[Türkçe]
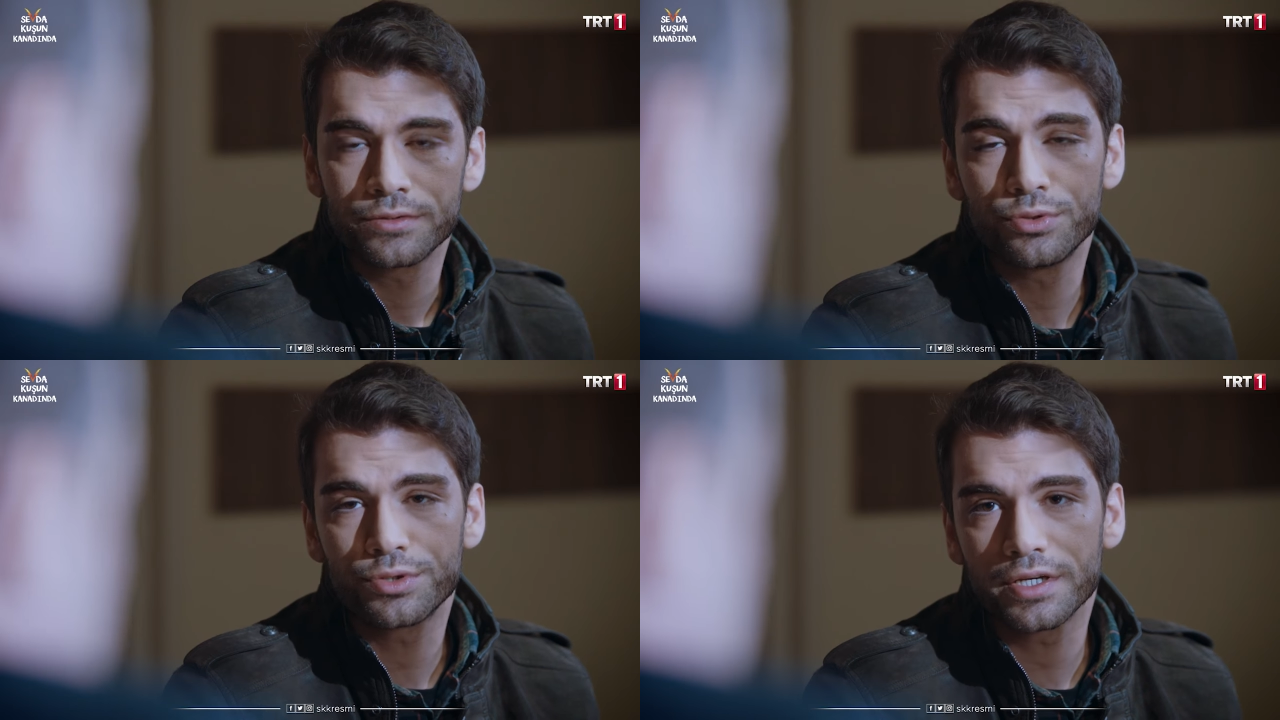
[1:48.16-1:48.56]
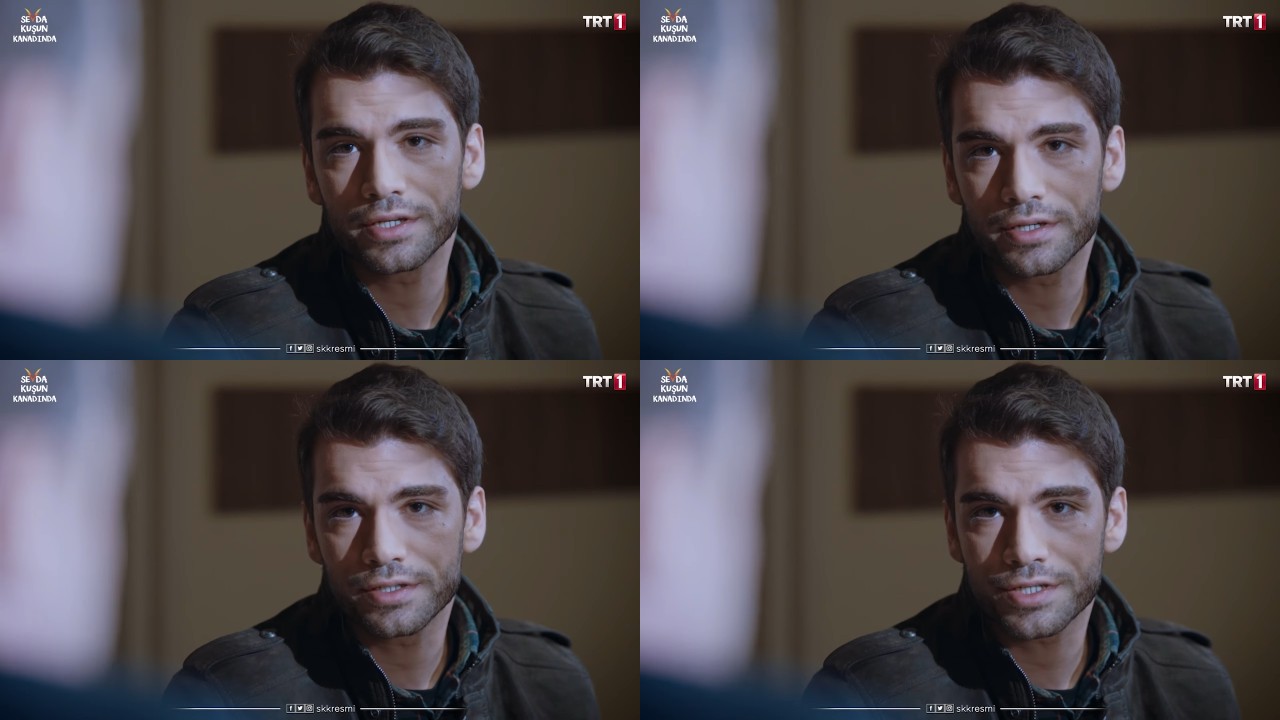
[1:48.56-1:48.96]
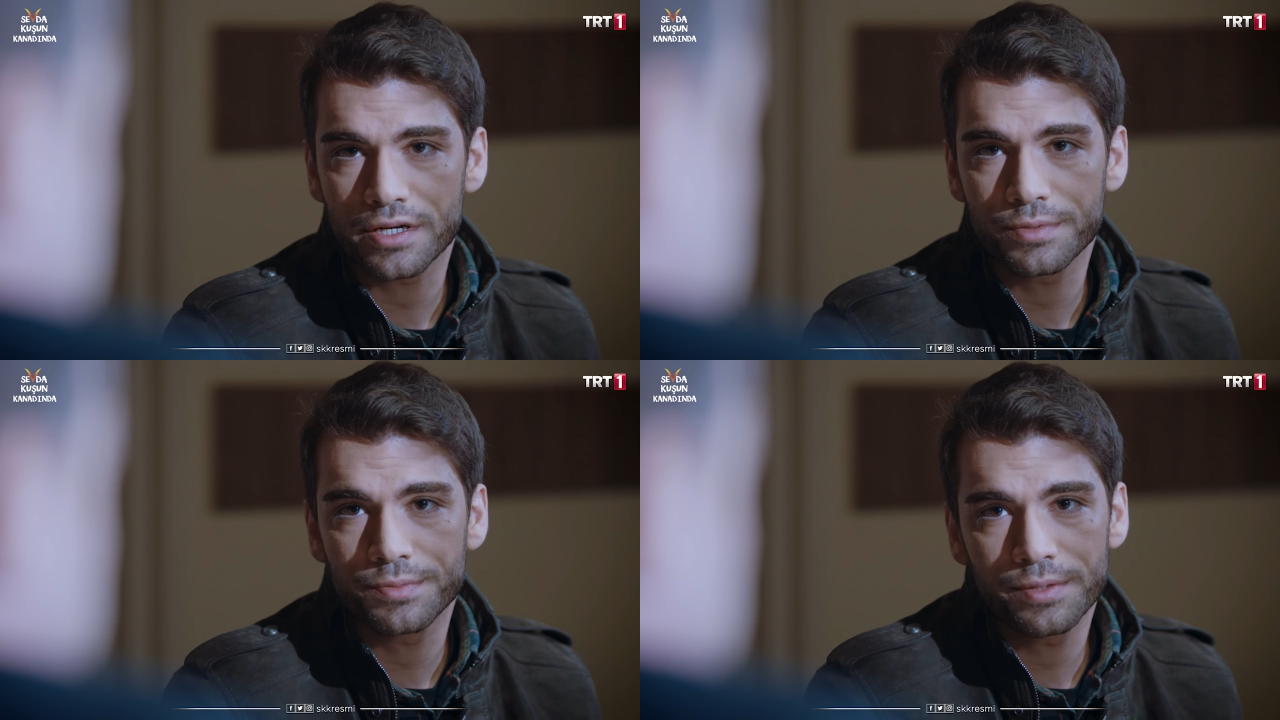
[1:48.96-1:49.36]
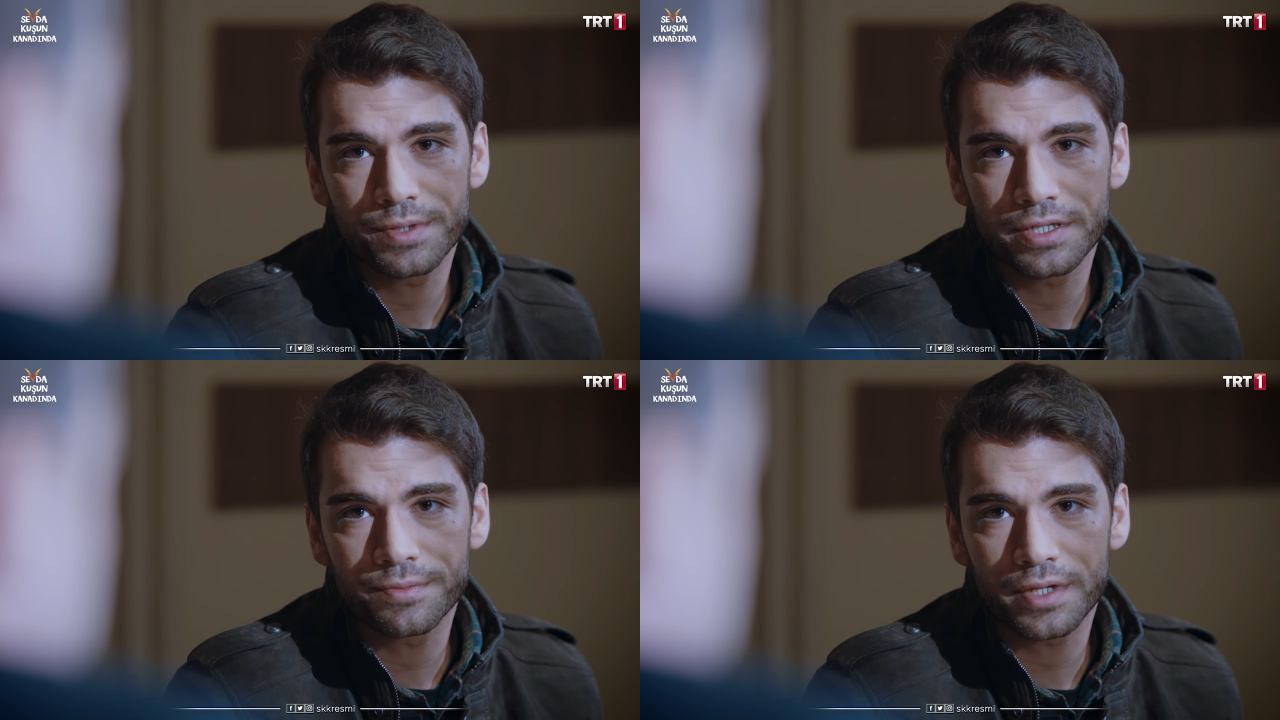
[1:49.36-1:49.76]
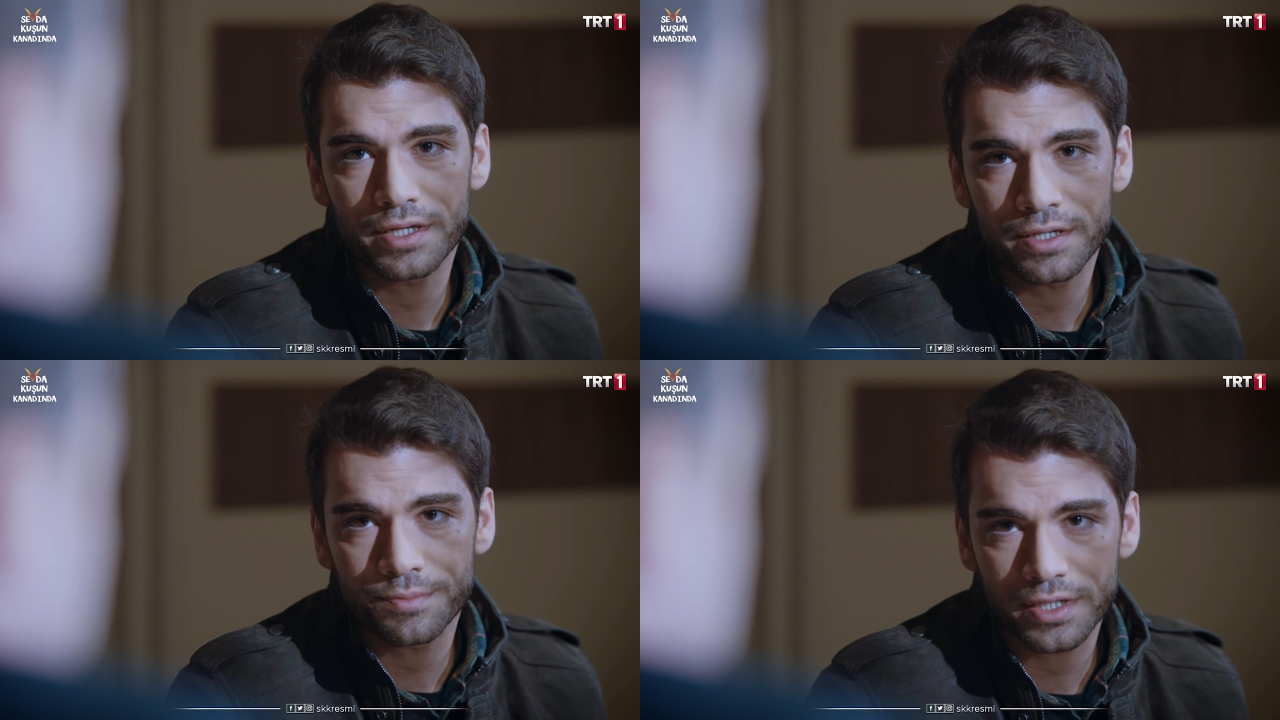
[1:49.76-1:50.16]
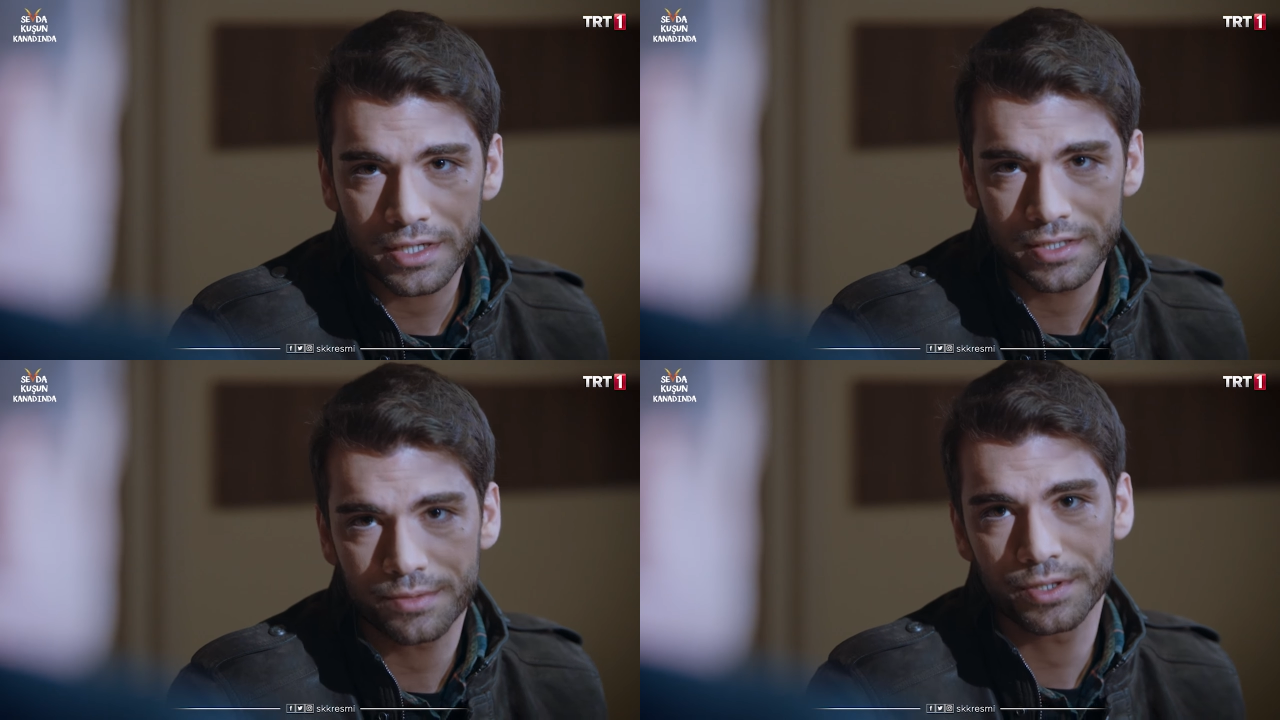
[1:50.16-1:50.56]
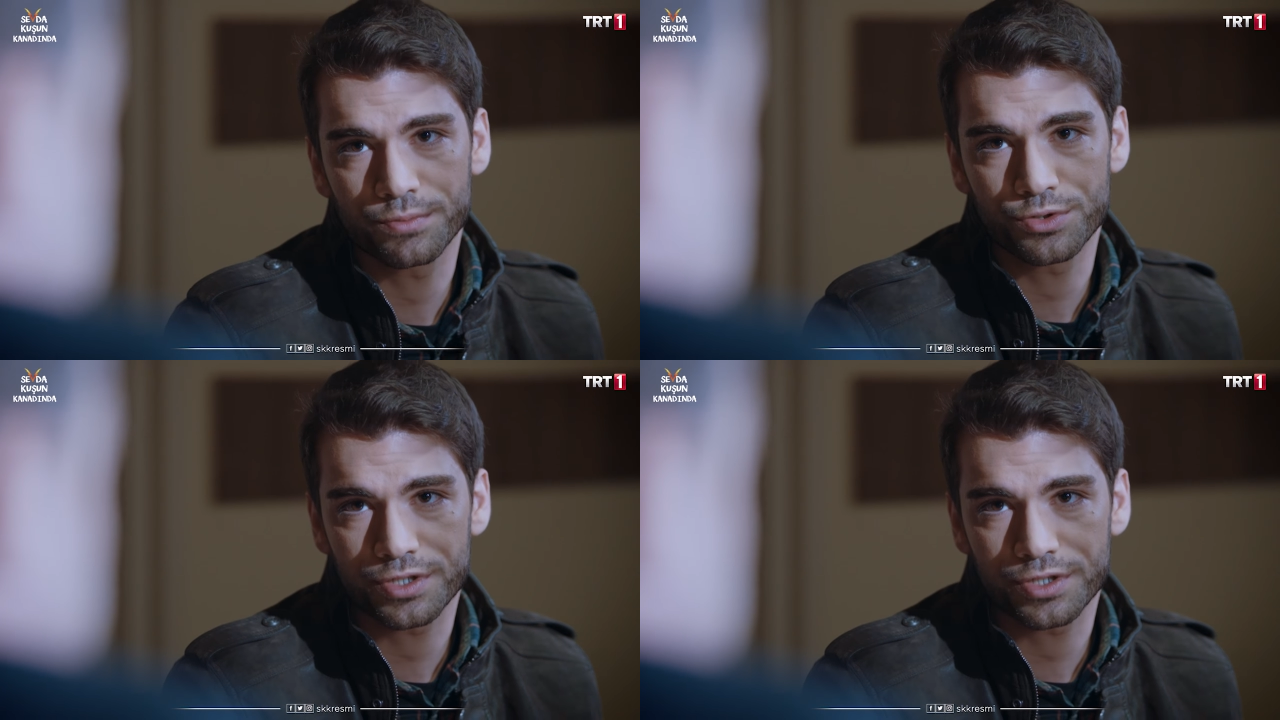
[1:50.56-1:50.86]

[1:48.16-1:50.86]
Türkiye'de kalacağımı bilmediğimden yanımda getirmedim